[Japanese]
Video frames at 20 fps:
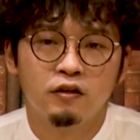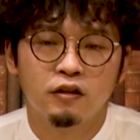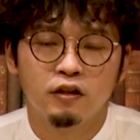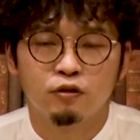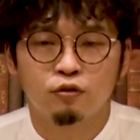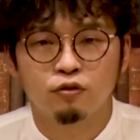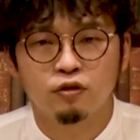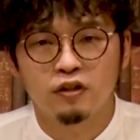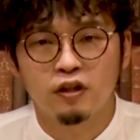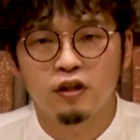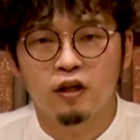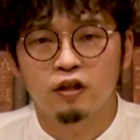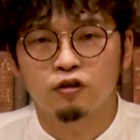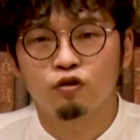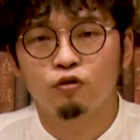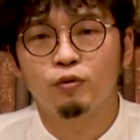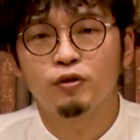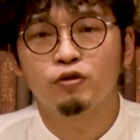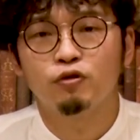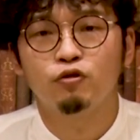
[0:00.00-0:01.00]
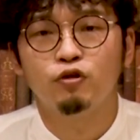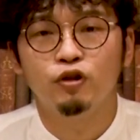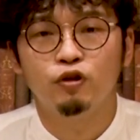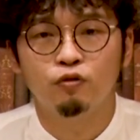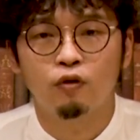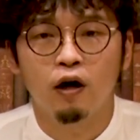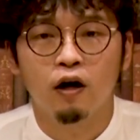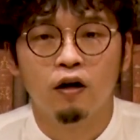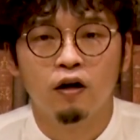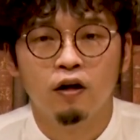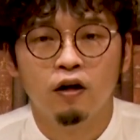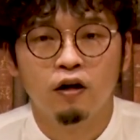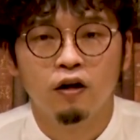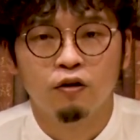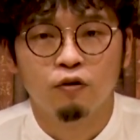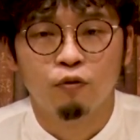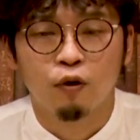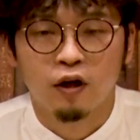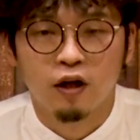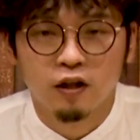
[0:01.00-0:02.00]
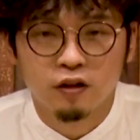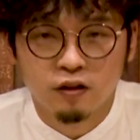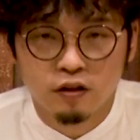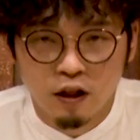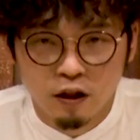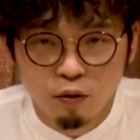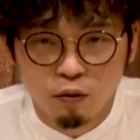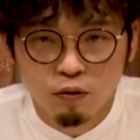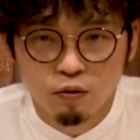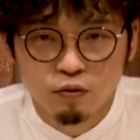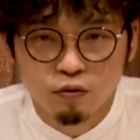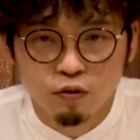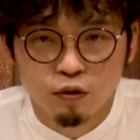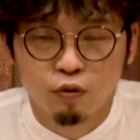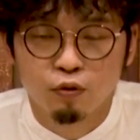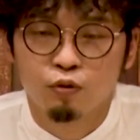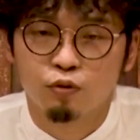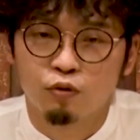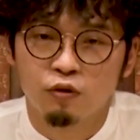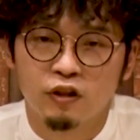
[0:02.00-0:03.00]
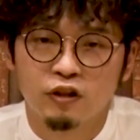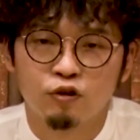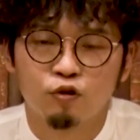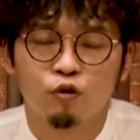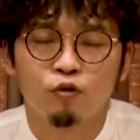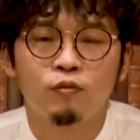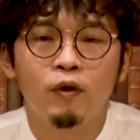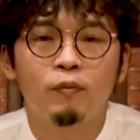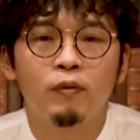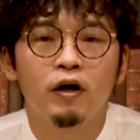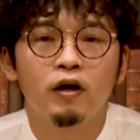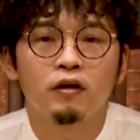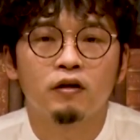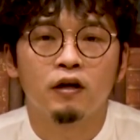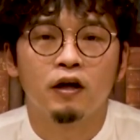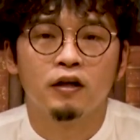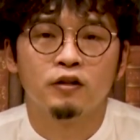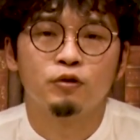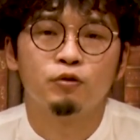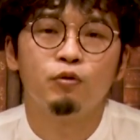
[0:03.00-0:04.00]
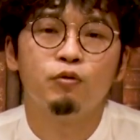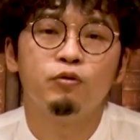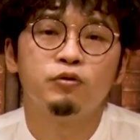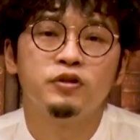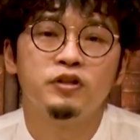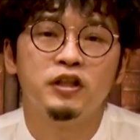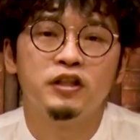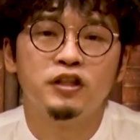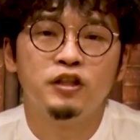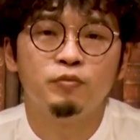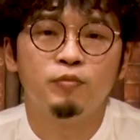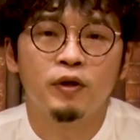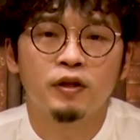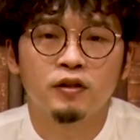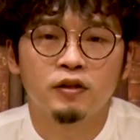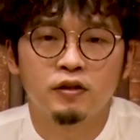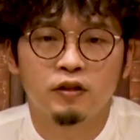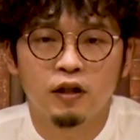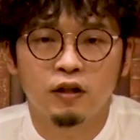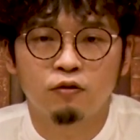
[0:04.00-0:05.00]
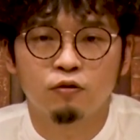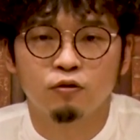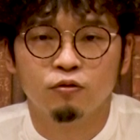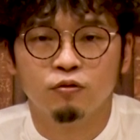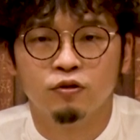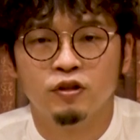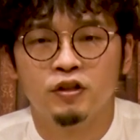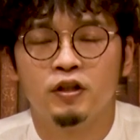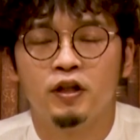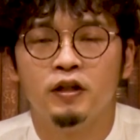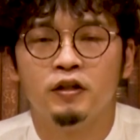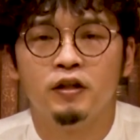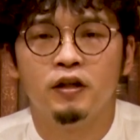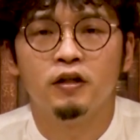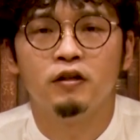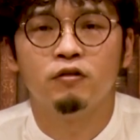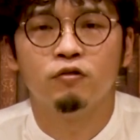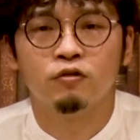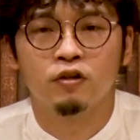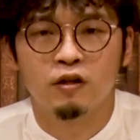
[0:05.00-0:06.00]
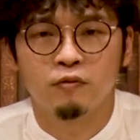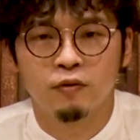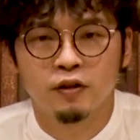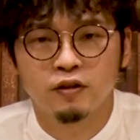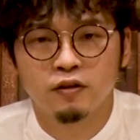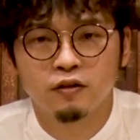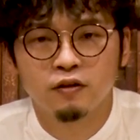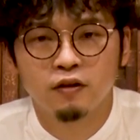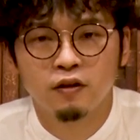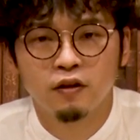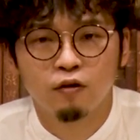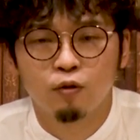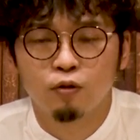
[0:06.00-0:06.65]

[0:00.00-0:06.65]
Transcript: でそして火葬場職員は分かったよということで、そのまま火葬してしまったという事件でございます。